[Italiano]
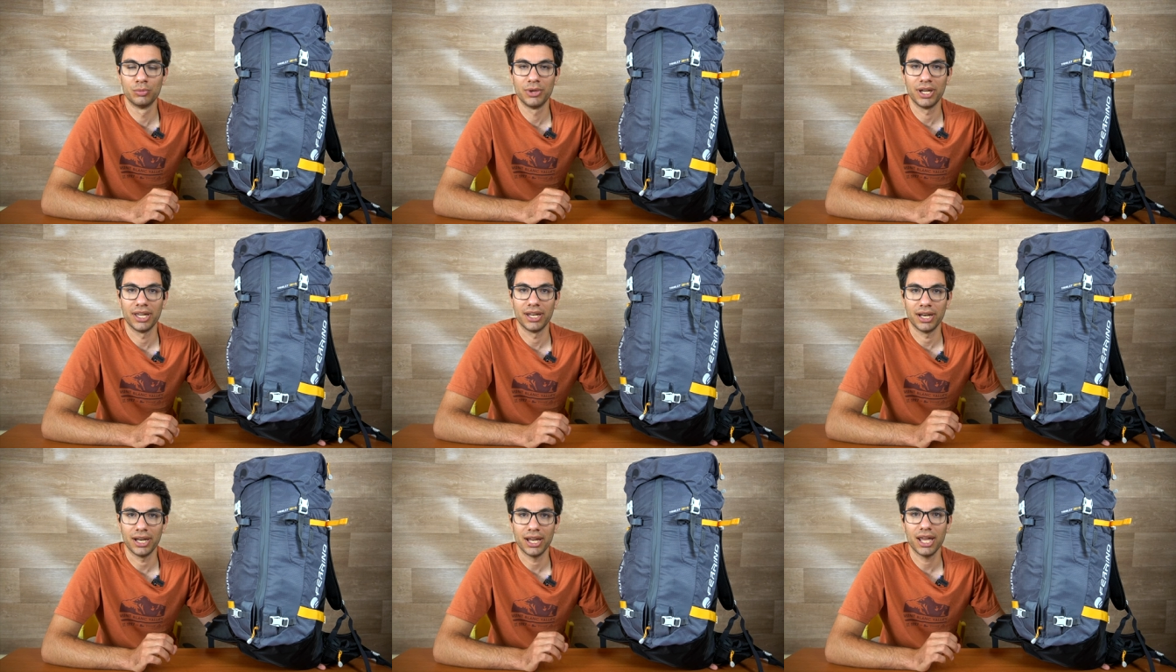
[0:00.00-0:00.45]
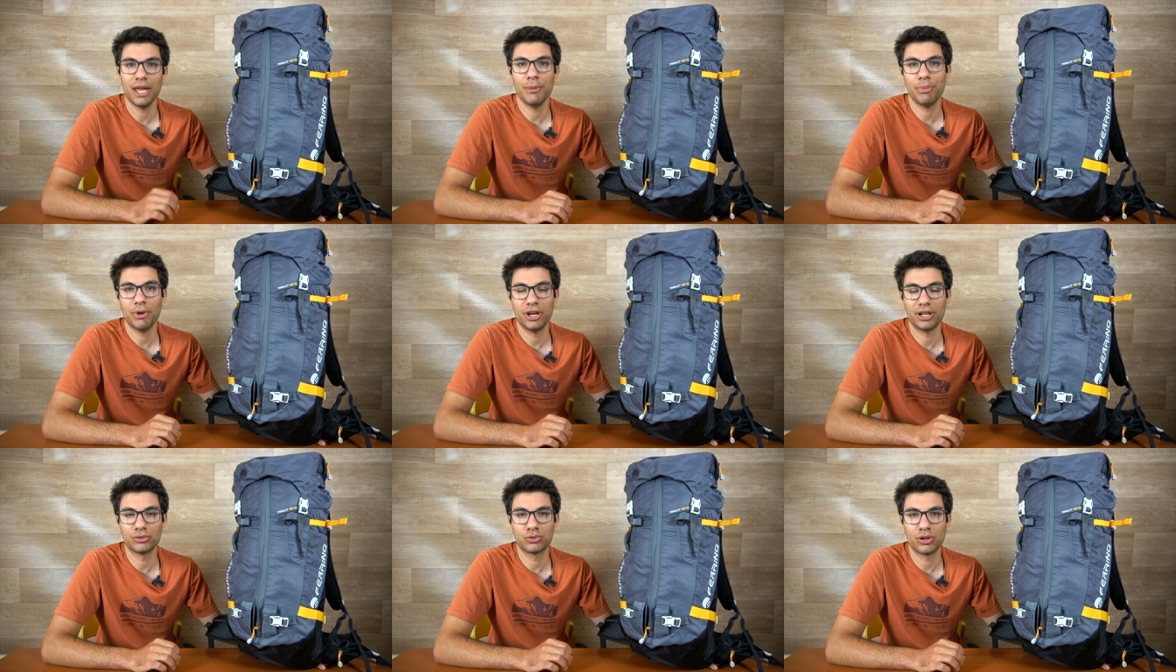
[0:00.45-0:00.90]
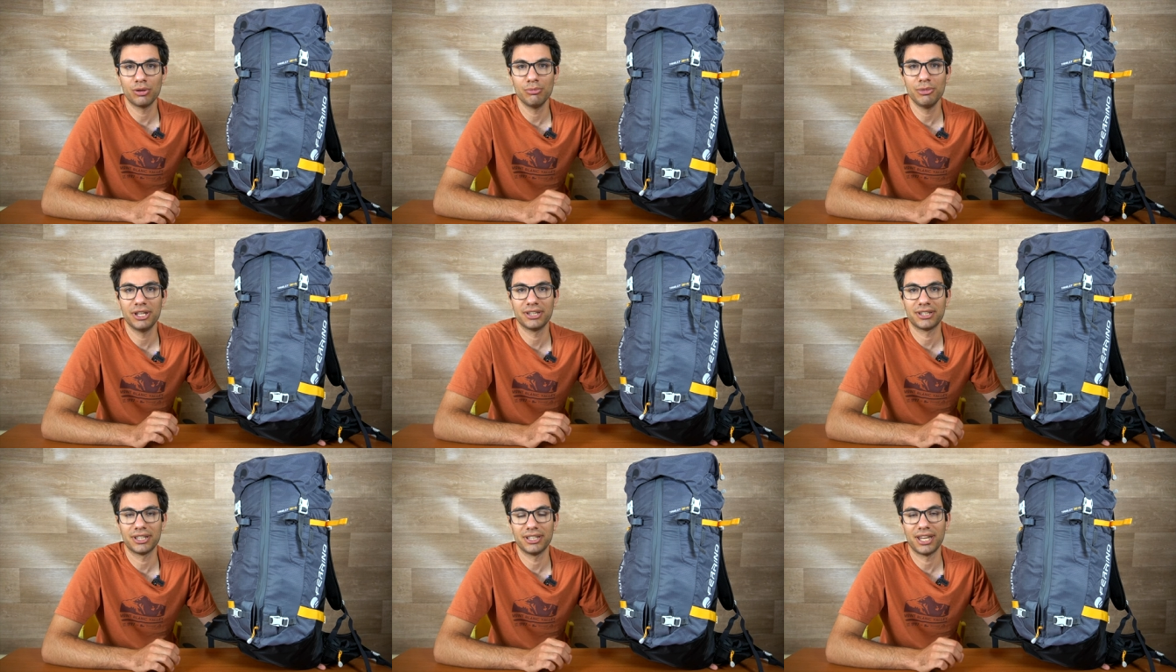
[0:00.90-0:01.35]
bene. E poi
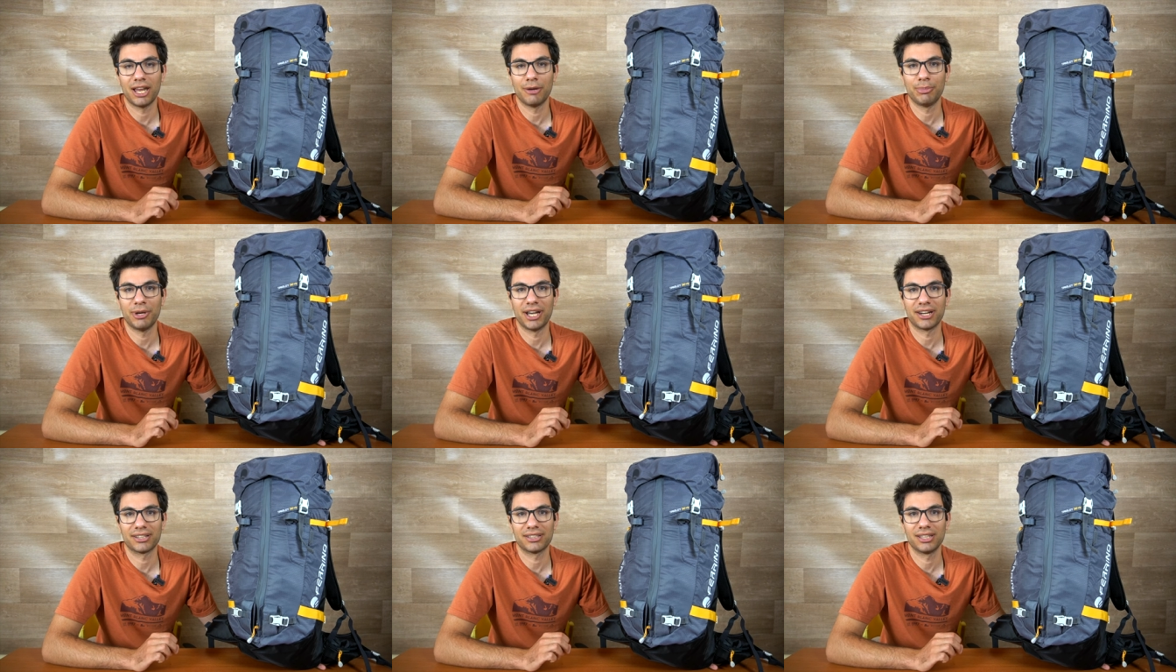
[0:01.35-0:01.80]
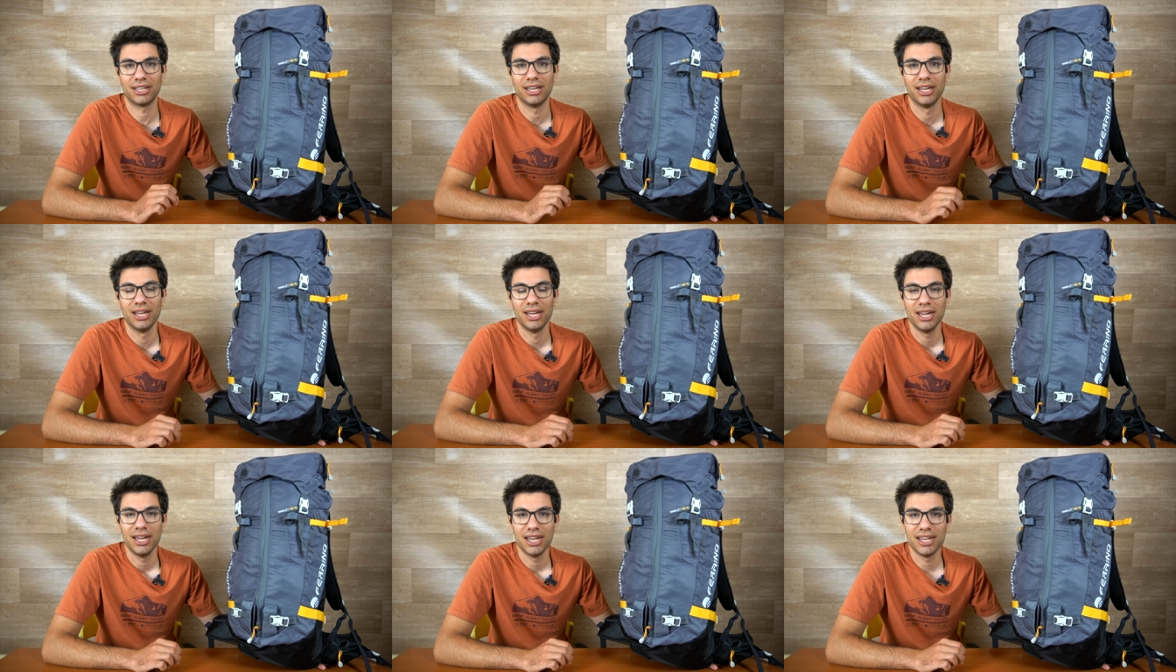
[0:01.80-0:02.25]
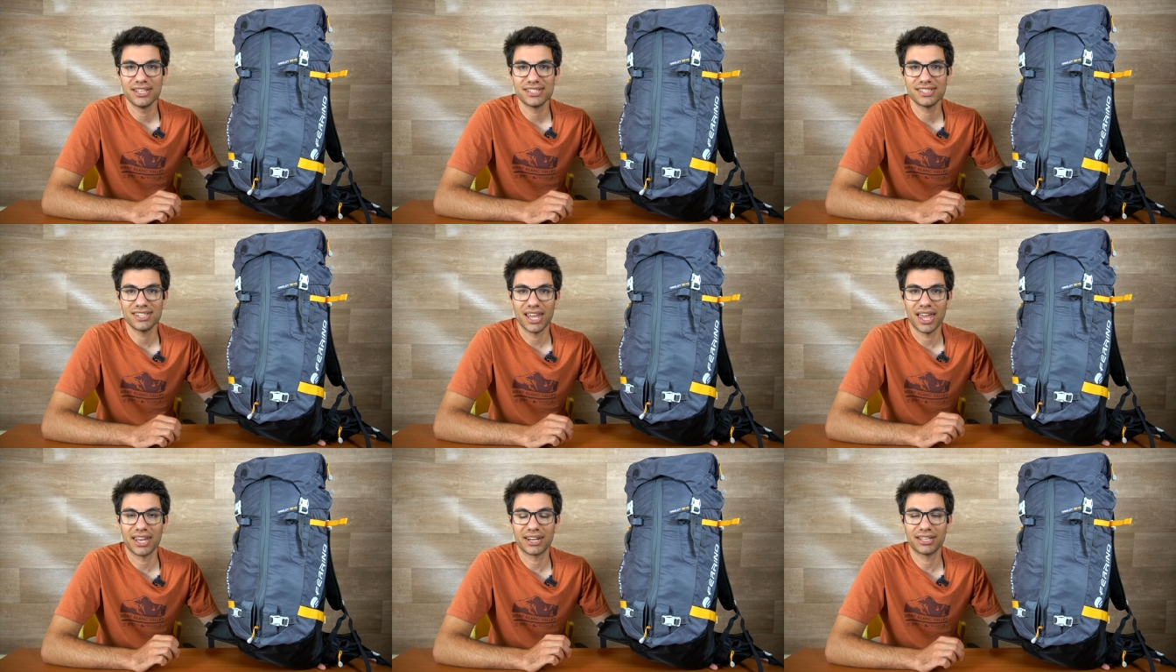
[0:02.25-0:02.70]
naturalmente nella parte
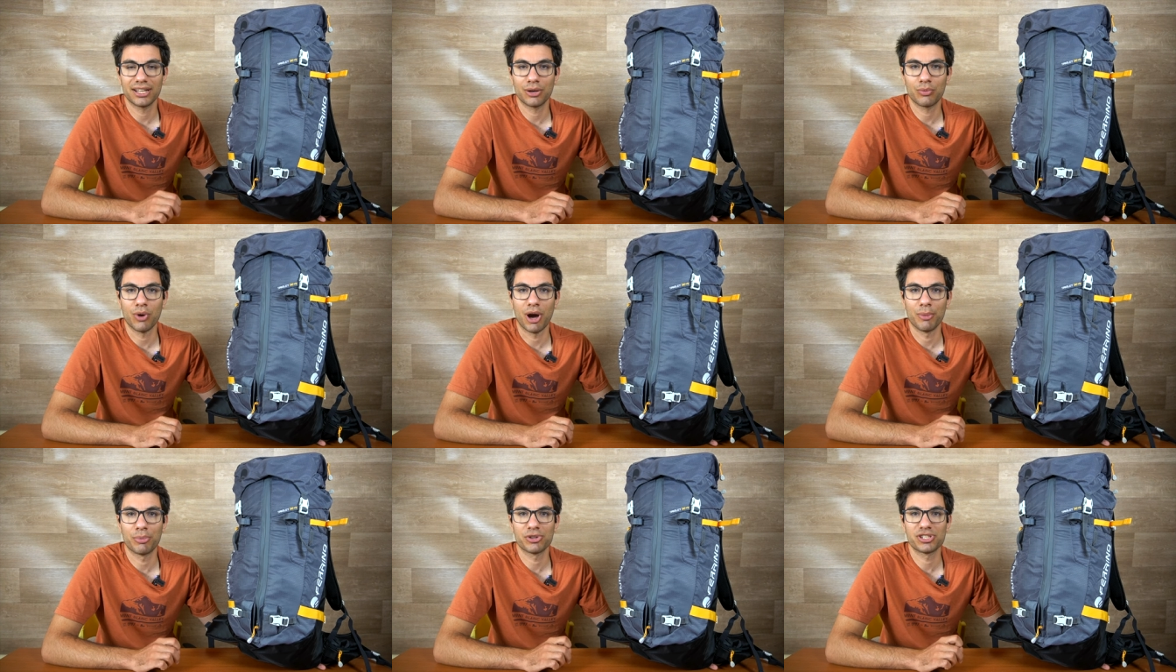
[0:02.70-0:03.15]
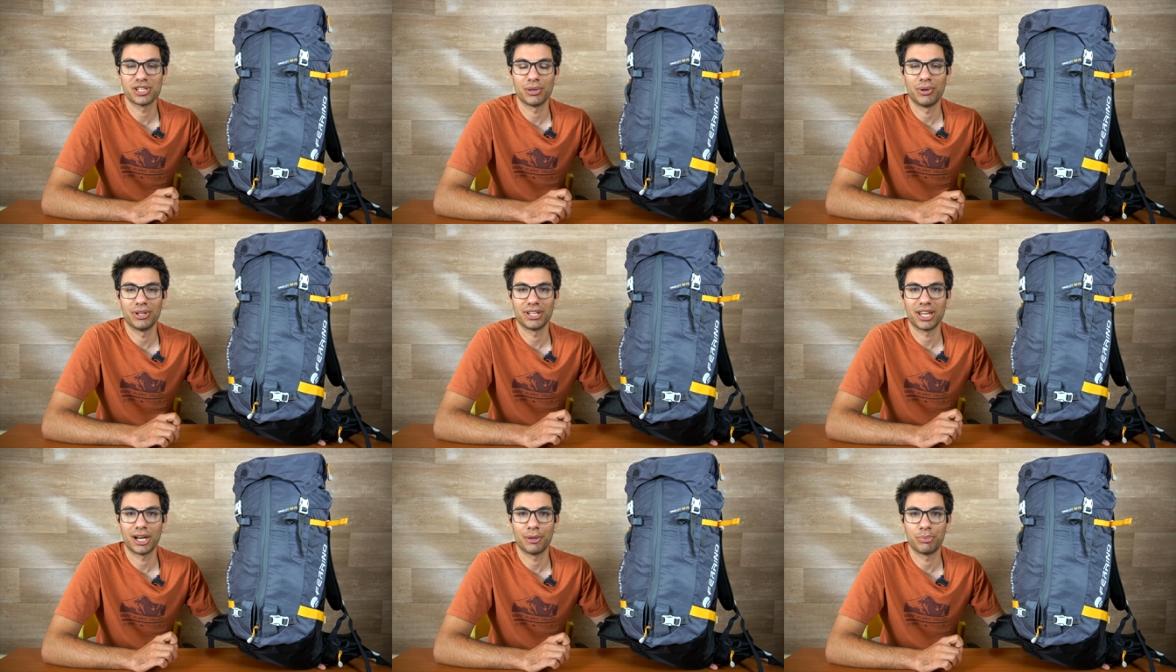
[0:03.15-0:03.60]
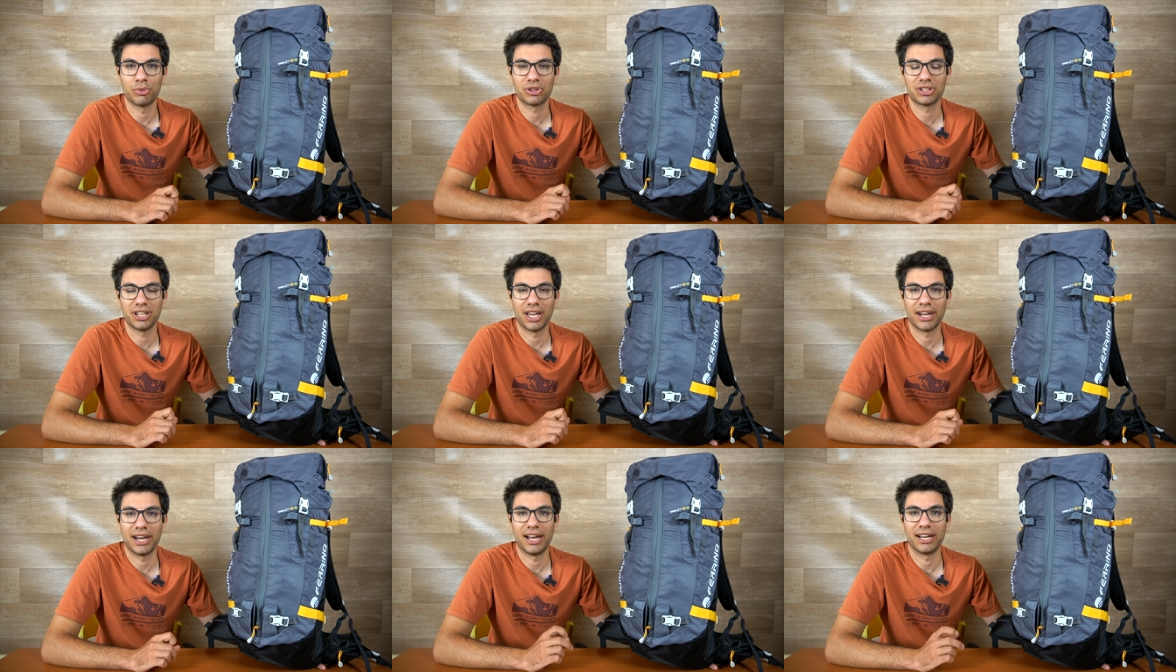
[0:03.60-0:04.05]
esterna qua possiamo andare a
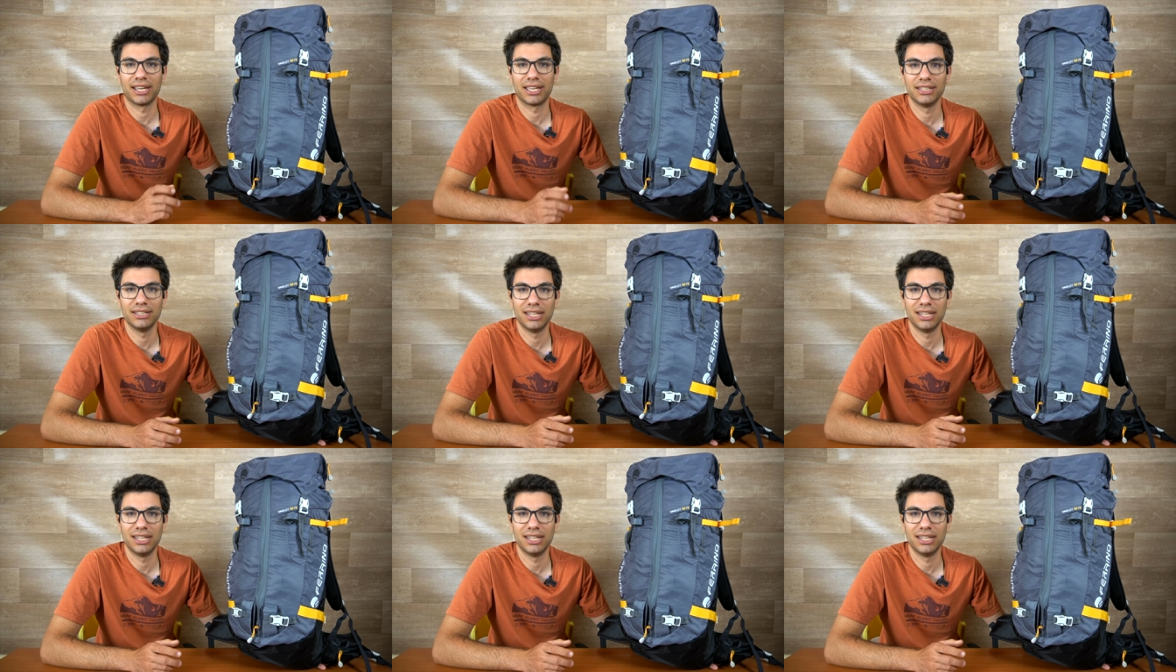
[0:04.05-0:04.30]
portare anche